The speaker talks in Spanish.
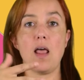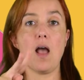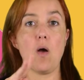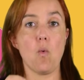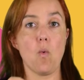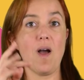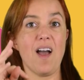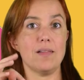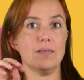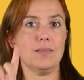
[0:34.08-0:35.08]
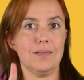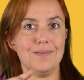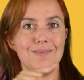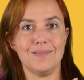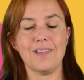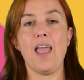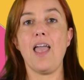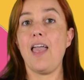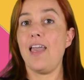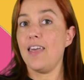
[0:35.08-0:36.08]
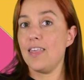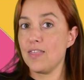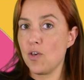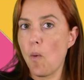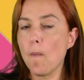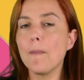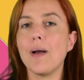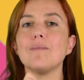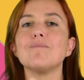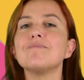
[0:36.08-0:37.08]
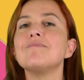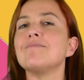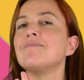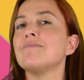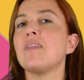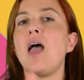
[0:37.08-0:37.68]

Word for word: que en la actualidad se habla en diversas zonas de México.